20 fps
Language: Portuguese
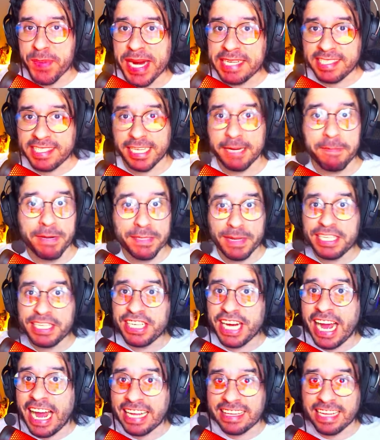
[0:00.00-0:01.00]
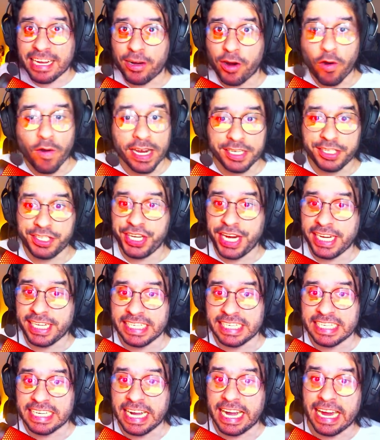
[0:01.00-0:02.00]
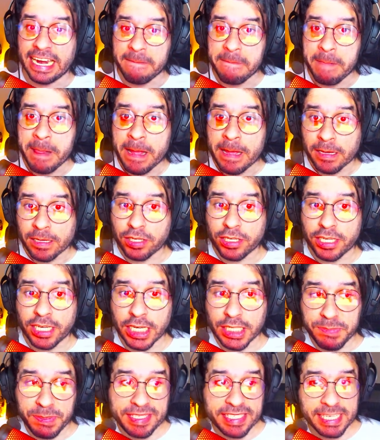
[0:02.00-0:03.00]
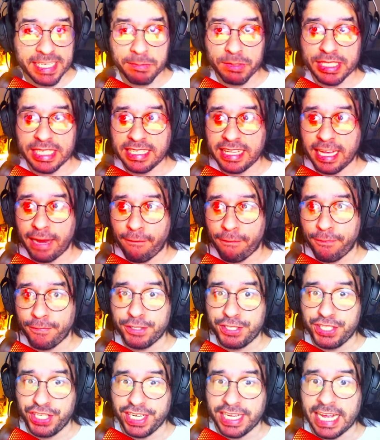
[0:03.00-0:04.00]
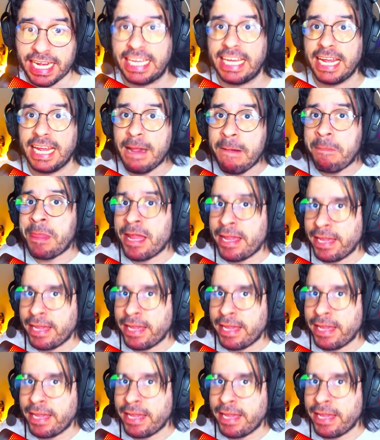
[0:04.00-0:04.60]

Plant simplesmente atacou a gente, cara. Só que nós precisamos tentar fugir daqui